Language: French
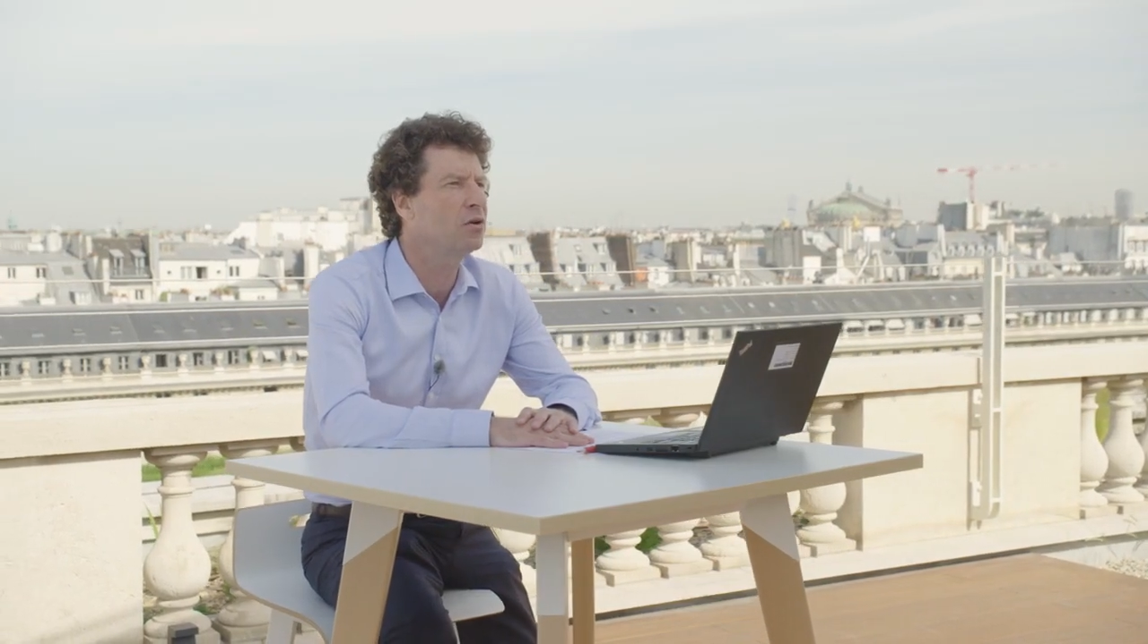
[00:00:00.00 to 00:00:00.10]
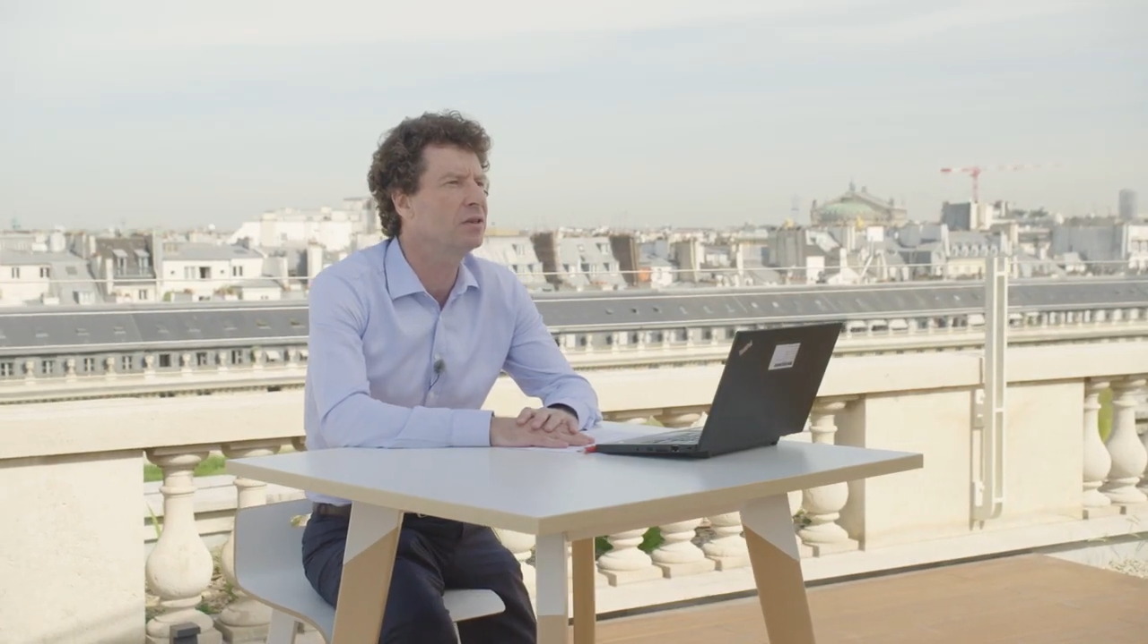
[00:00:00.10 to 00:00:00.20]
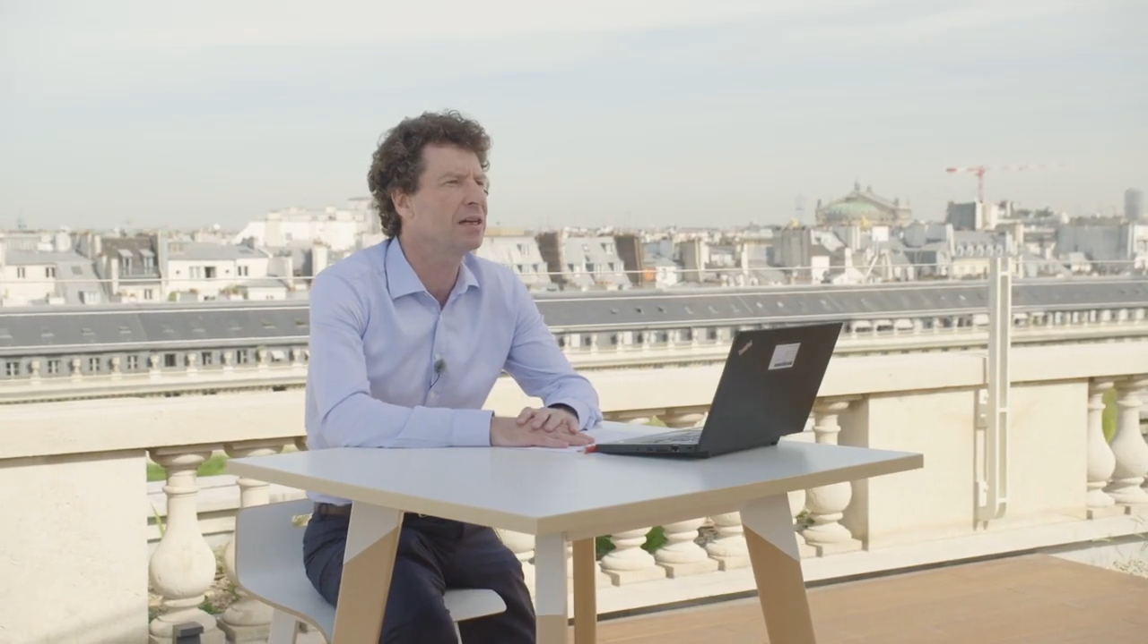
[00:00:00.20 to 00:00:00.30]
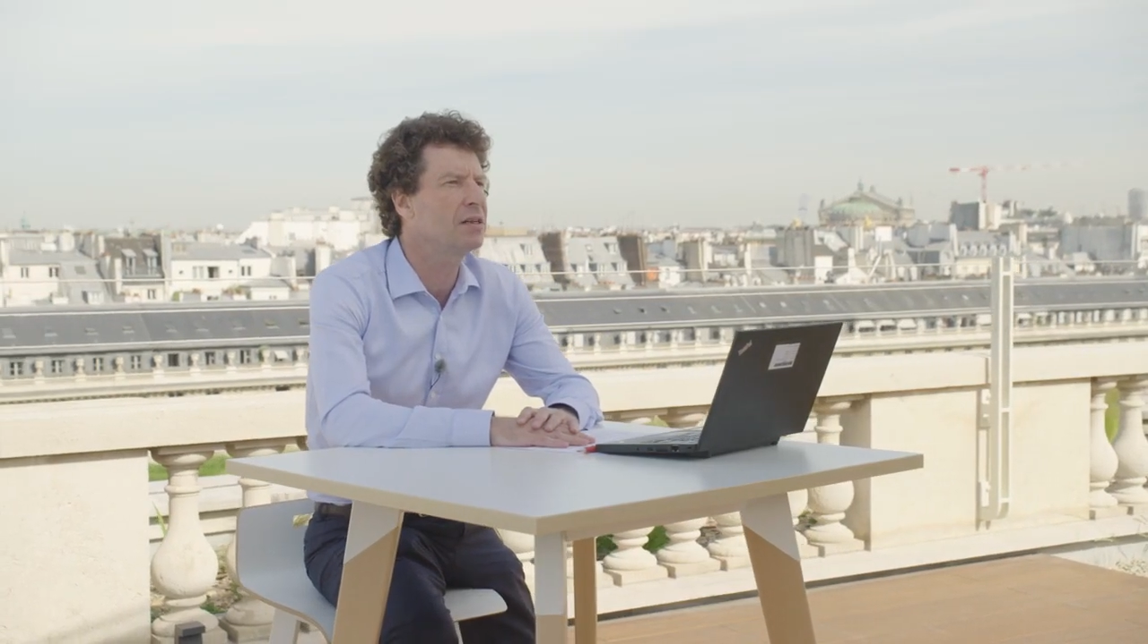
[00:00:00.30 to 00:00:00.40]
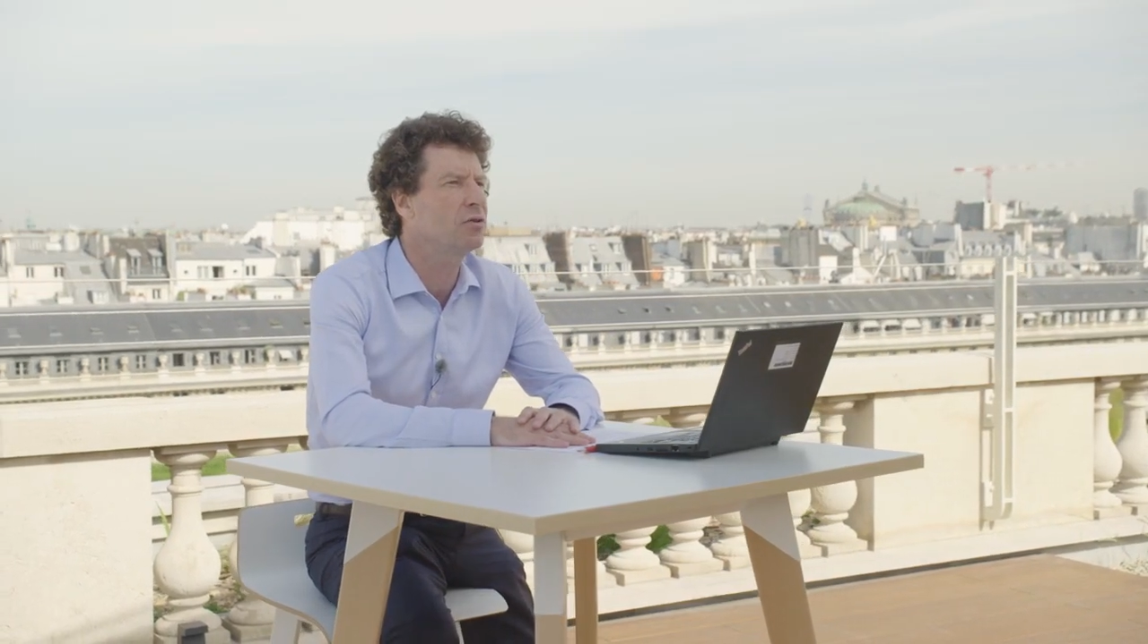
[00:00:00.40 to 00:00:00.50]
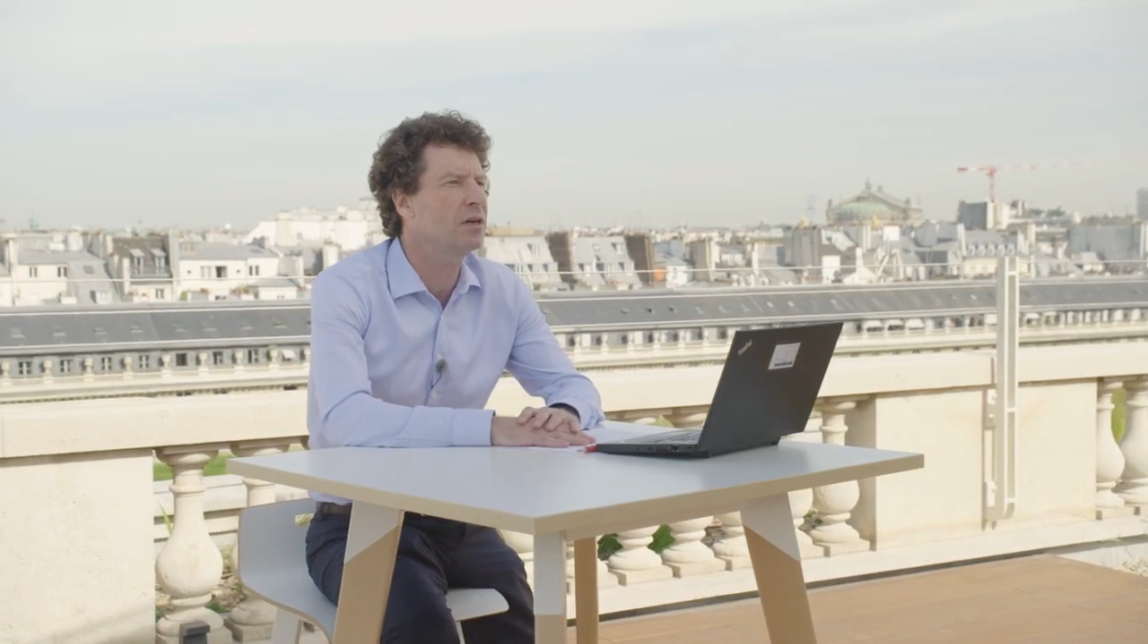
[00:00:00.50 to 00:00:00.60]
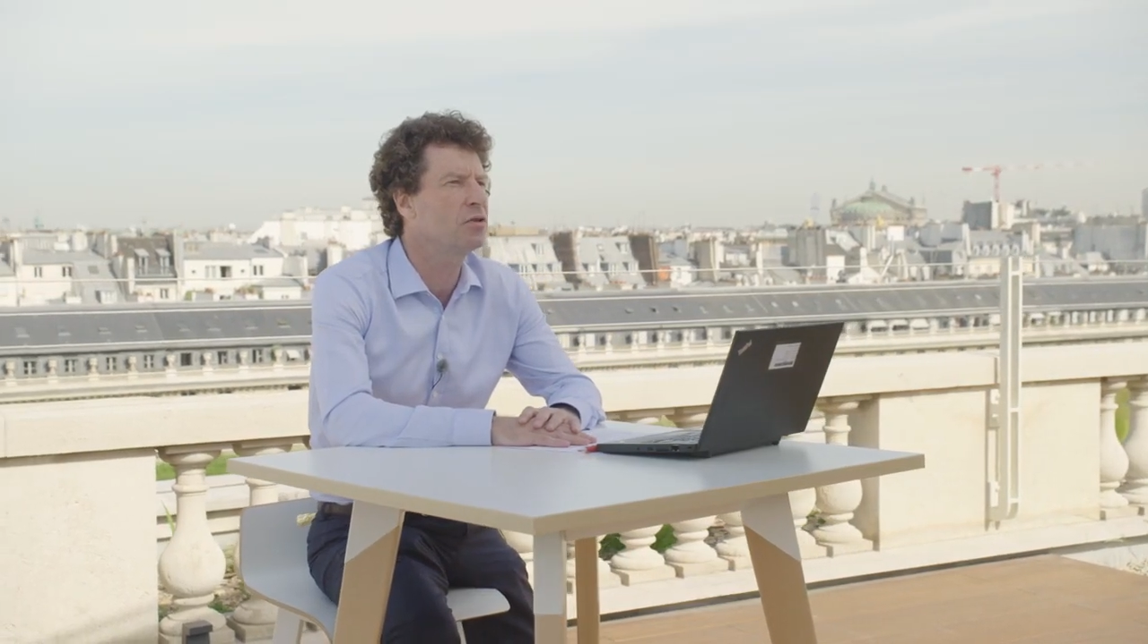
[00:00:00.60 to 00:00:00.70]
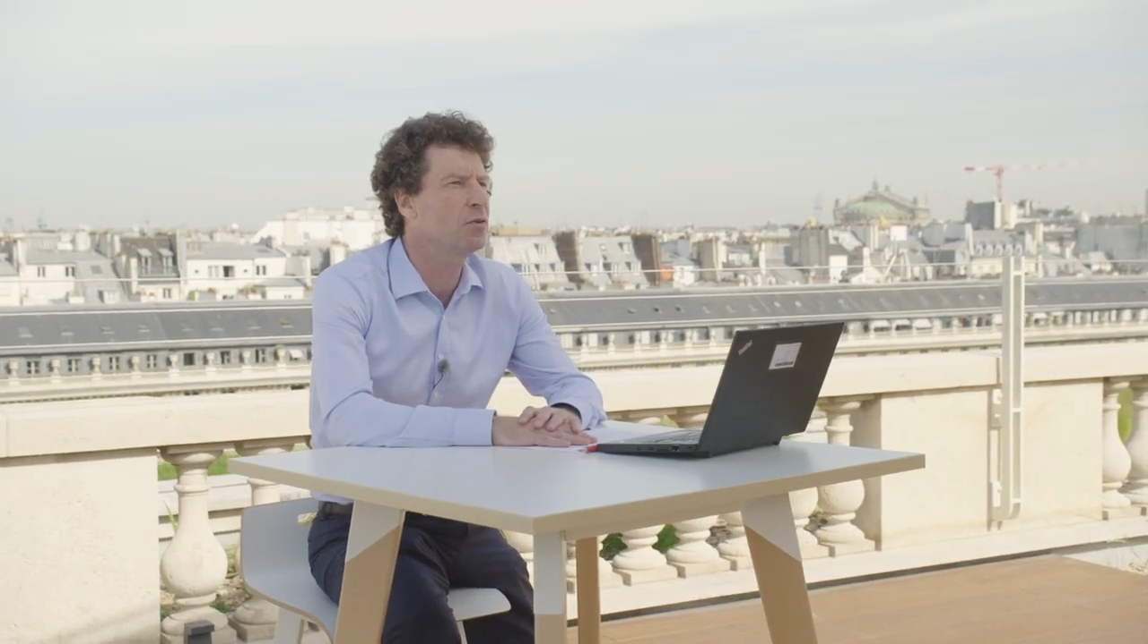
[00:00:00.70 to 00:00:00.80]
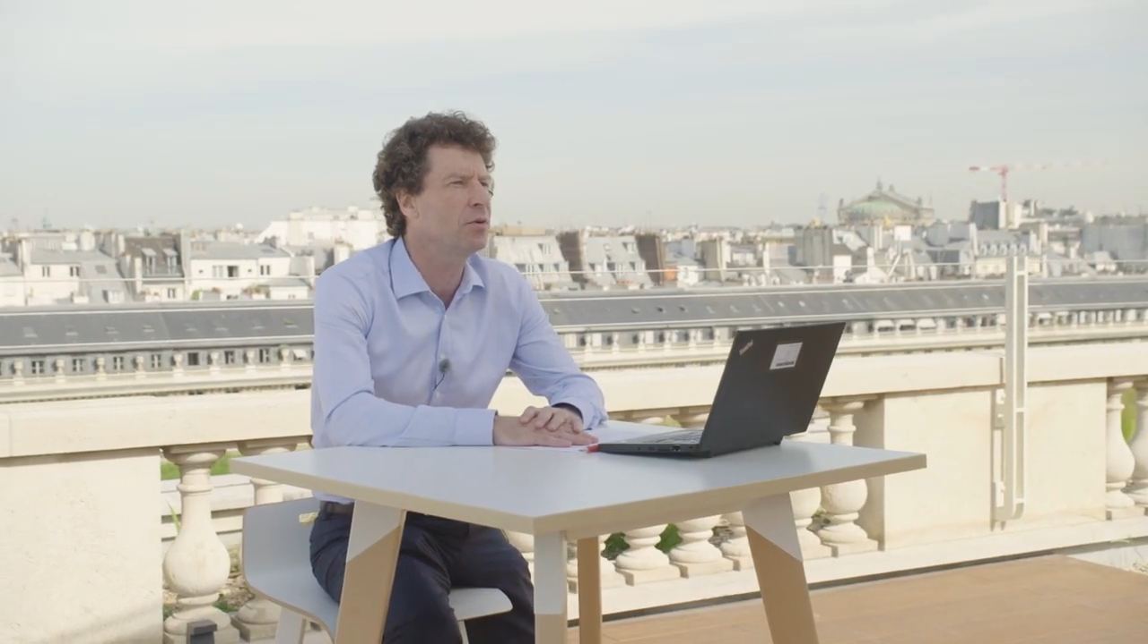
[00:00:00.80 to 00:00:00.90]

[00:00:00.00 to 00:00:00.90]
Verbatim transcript: France resterait